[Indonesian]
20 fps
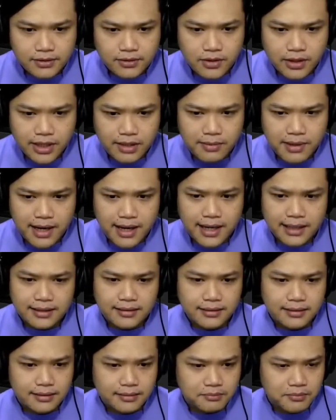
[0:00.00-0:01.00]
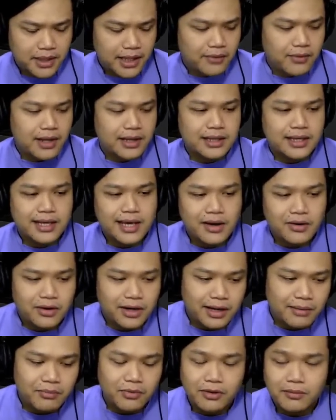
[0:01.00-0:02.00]
Oke, berangkat melewati
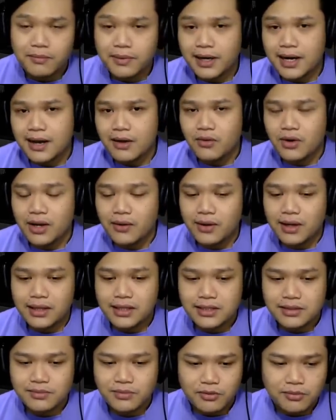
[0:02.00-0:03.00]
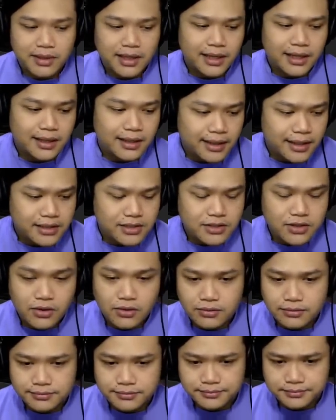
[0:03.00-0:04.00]
jalur yang belum pernah gue lewati sebelumnya. Let's go.